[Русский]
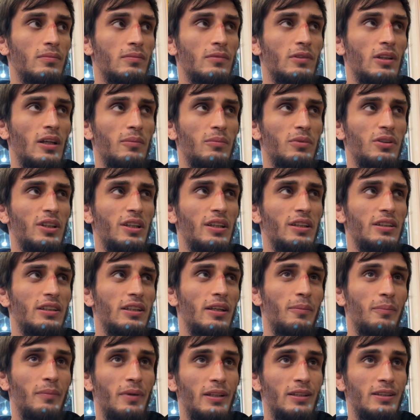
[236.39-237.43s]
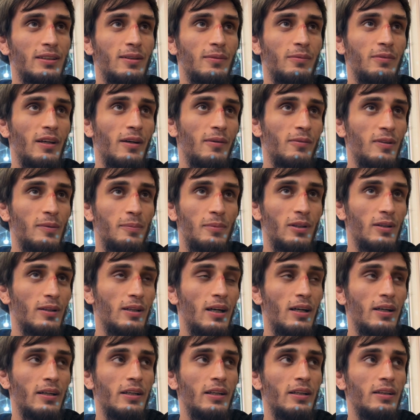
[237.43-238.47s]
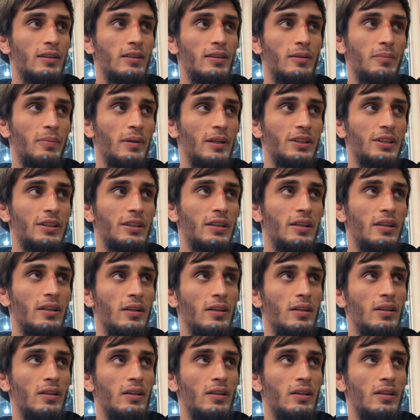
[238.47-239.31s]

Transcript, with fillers: Там 6-7 месяцев я выбыл конкретно почти